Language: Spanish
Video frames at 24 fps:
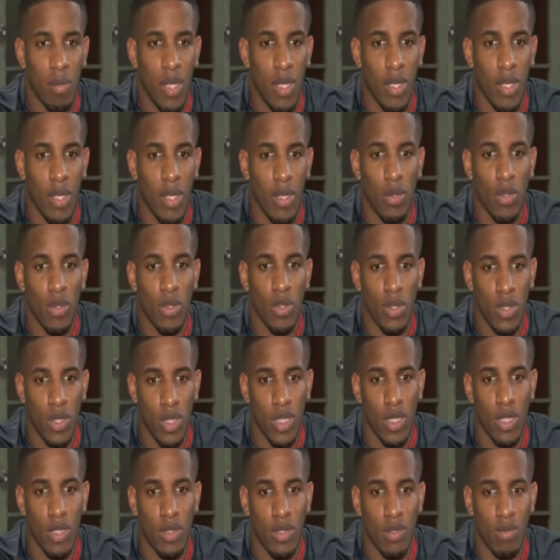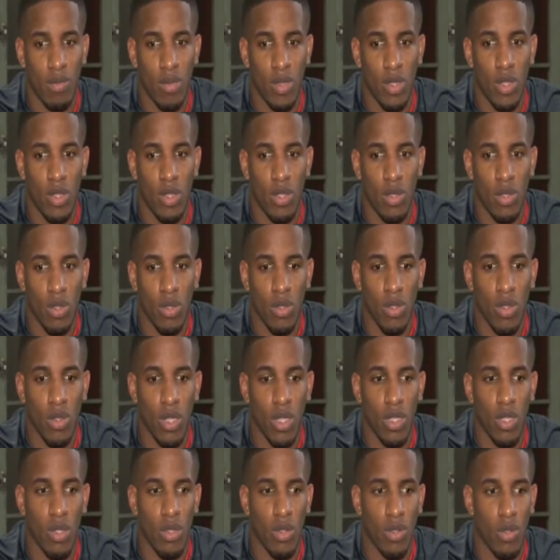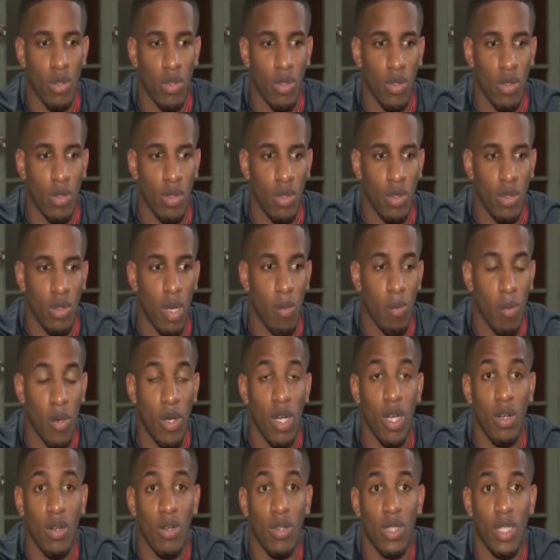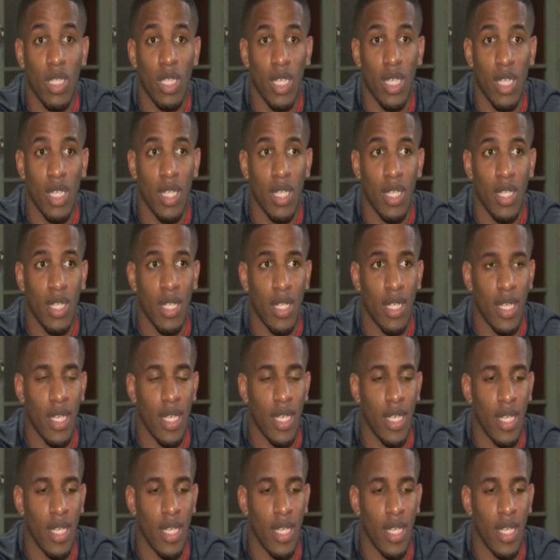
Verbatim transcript: pero sí, sí estoy contento con las pocas cosas que,